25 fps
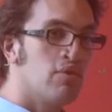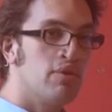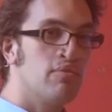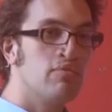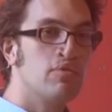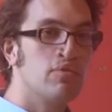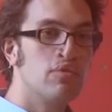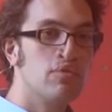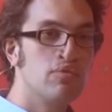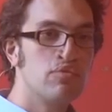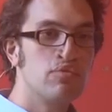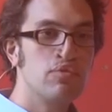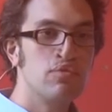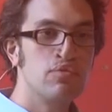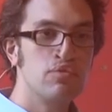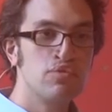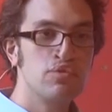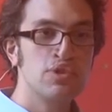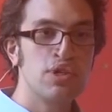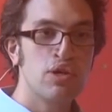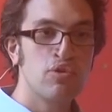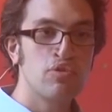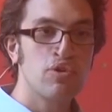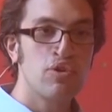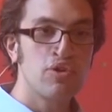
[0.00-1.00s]
web
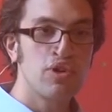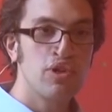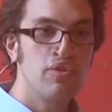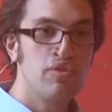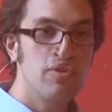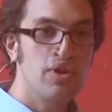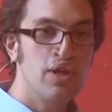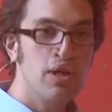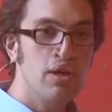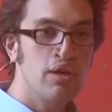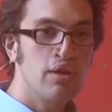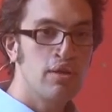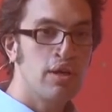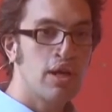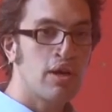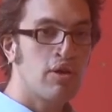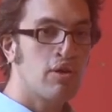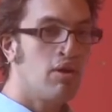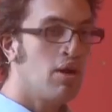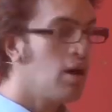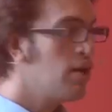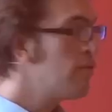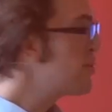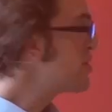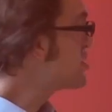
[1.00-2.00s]
vous a authentifié,
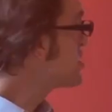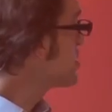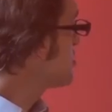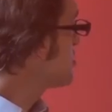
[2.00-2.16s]
d'accord, avec,